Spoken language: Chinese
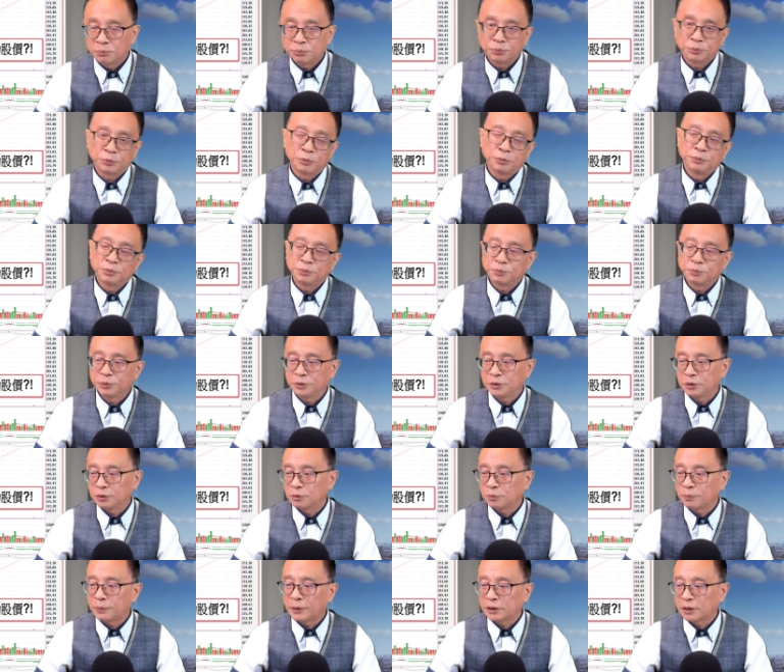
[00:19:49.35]
我们不是
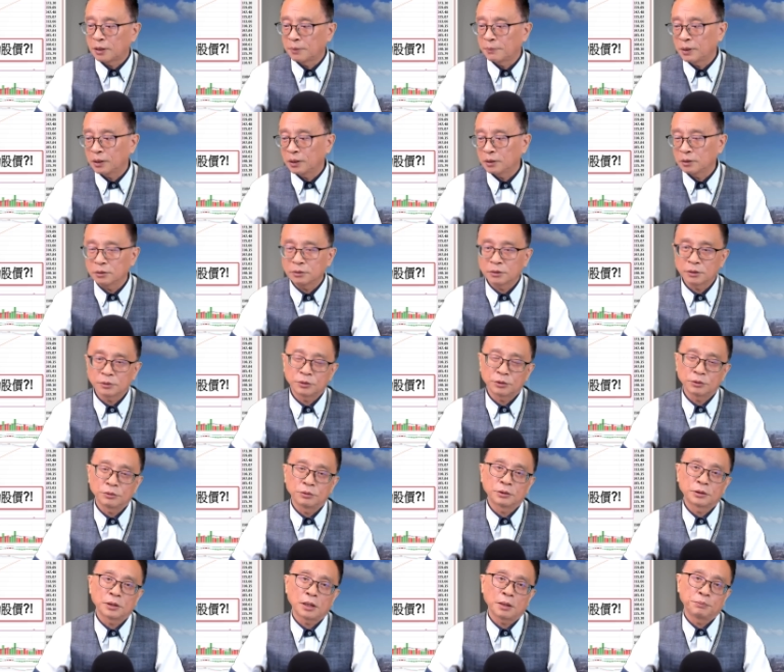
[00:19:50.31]
都帮他忙了，他结
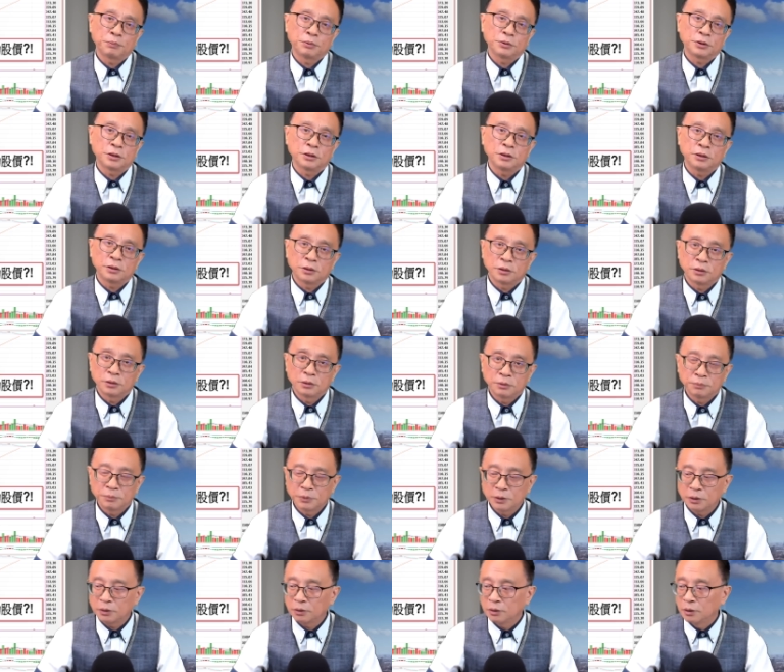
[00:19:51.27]
果他不是
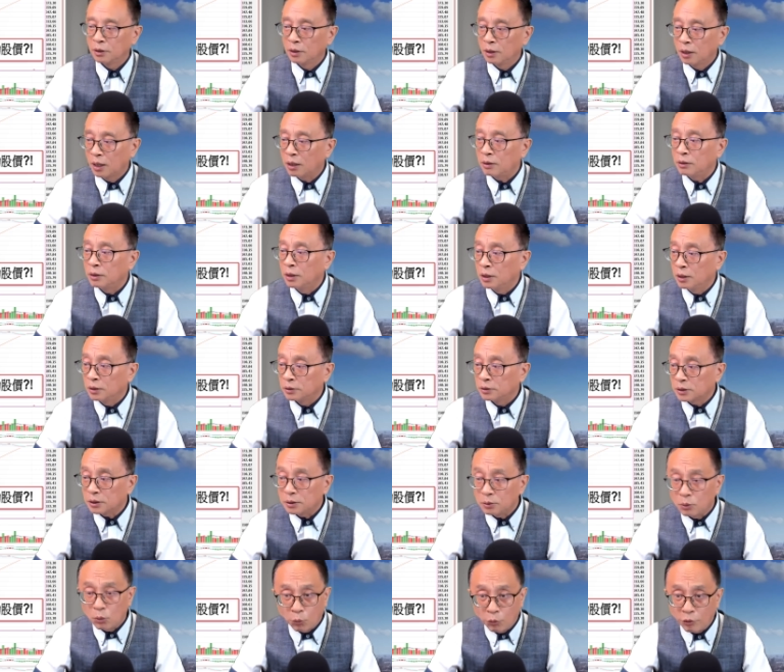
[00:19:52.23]
没有，还有，他
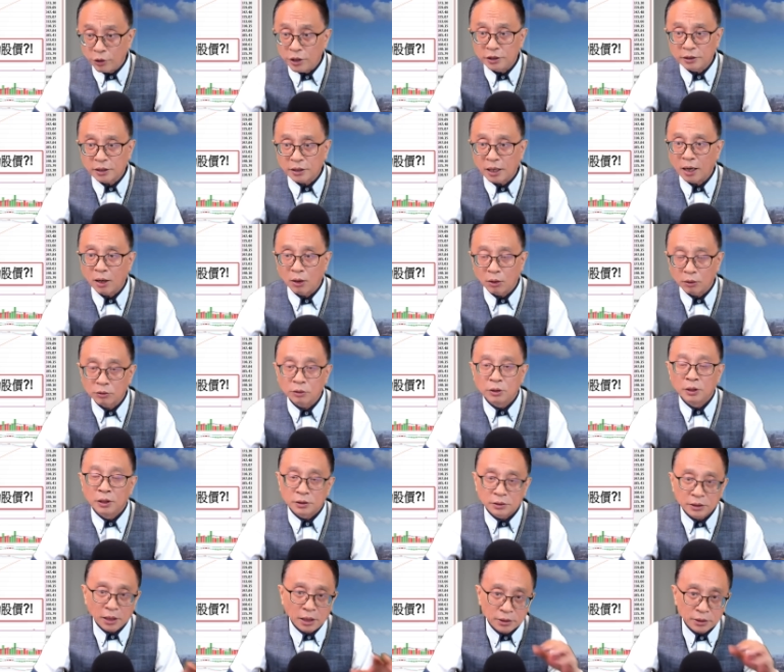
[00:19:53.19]
是辉达，
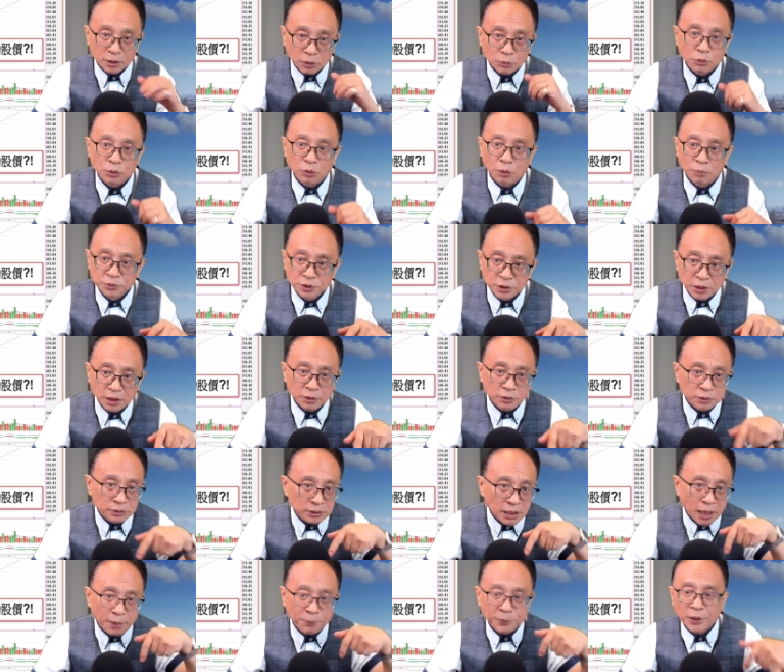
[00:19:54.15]
大家在问我们今天有
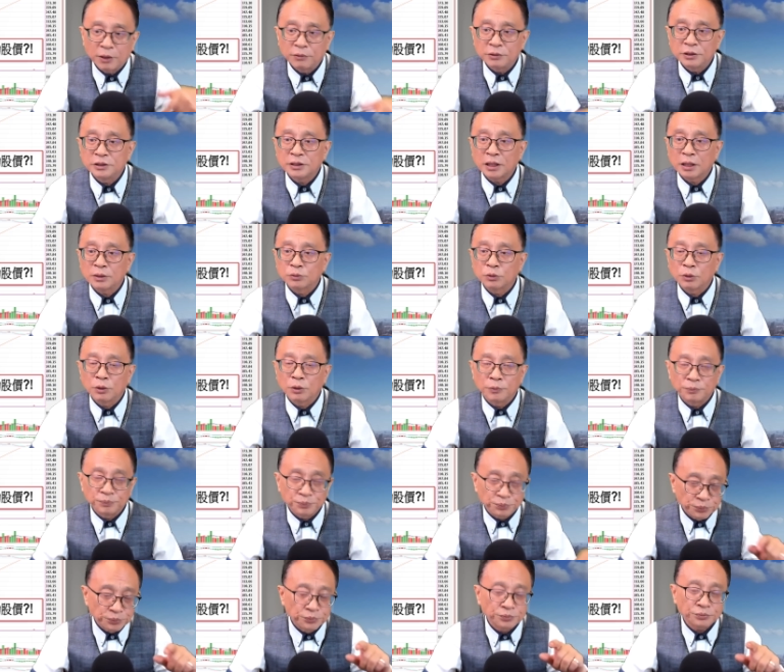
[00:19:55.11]
大标题讲
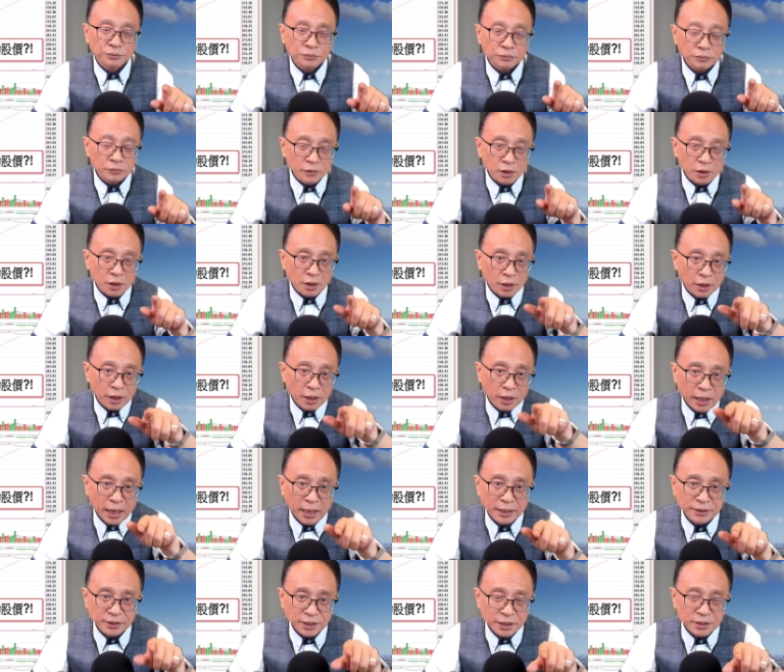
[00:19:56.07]

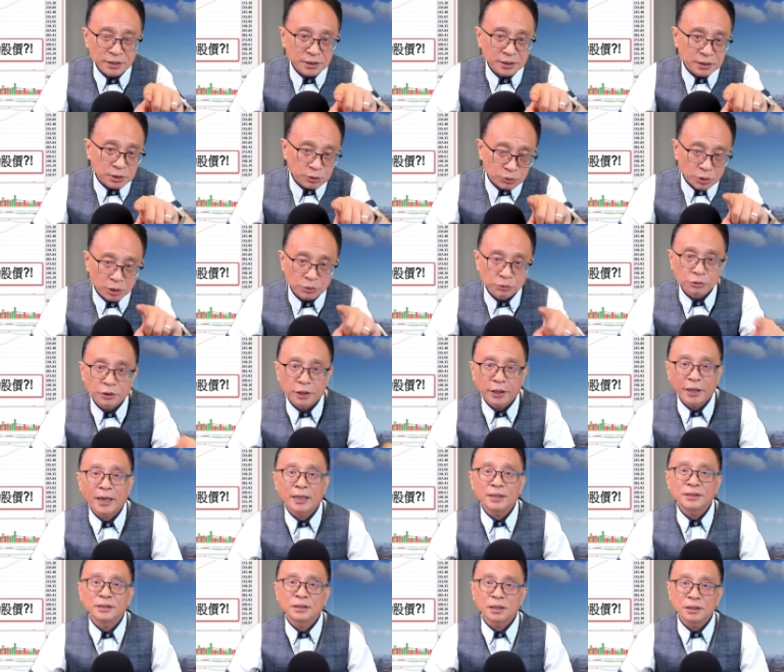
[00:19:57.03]
说，AI 电子转入
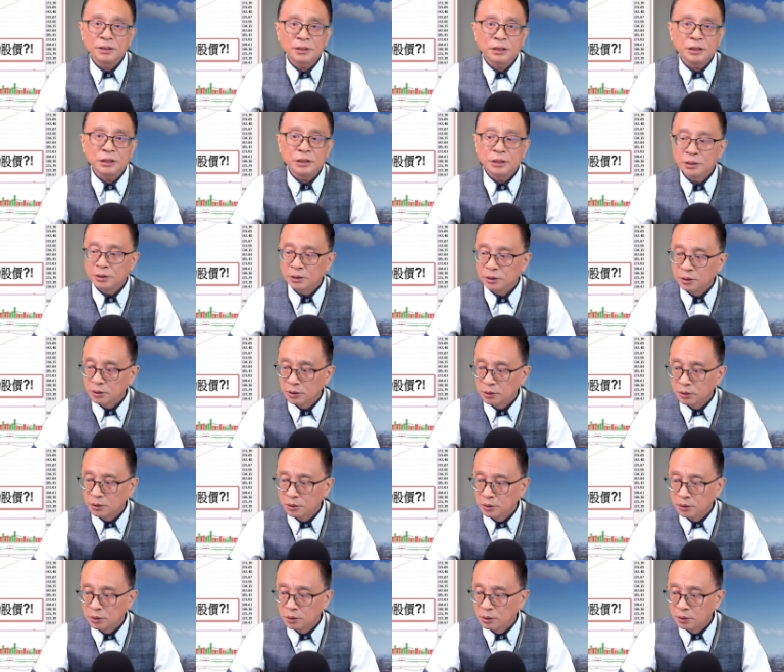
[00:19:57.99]
AI 生计，
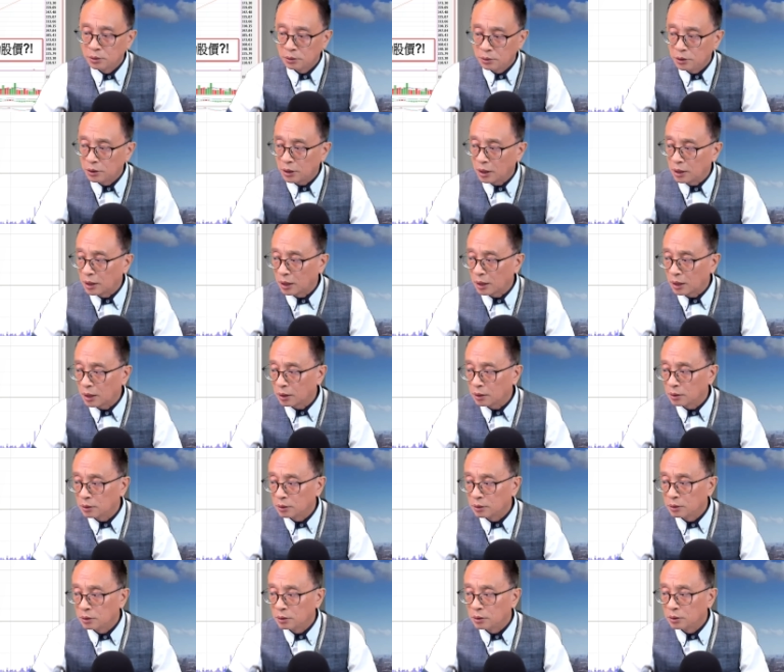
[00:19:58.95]
你看看，
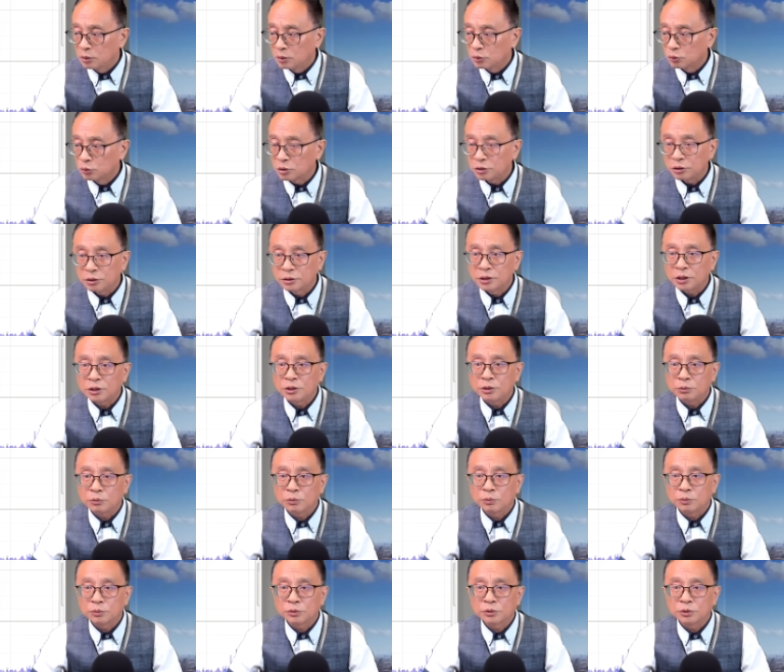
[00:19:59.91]
这是这些，
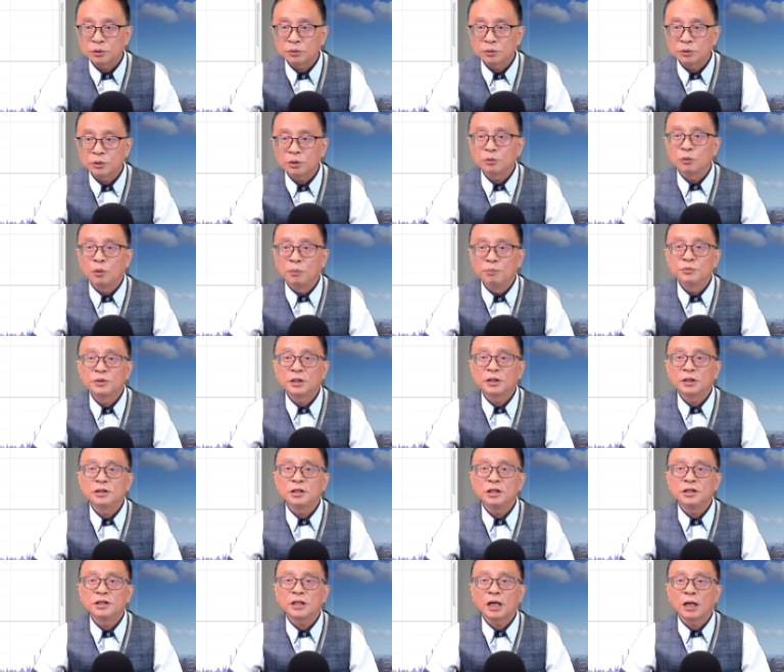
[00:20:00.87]
这这是我们之
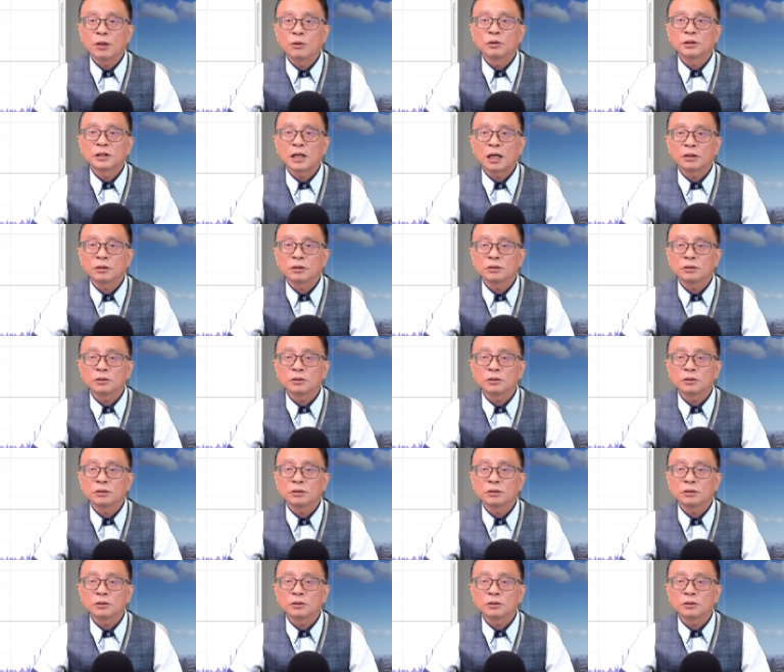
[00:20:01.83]
前讲过，大家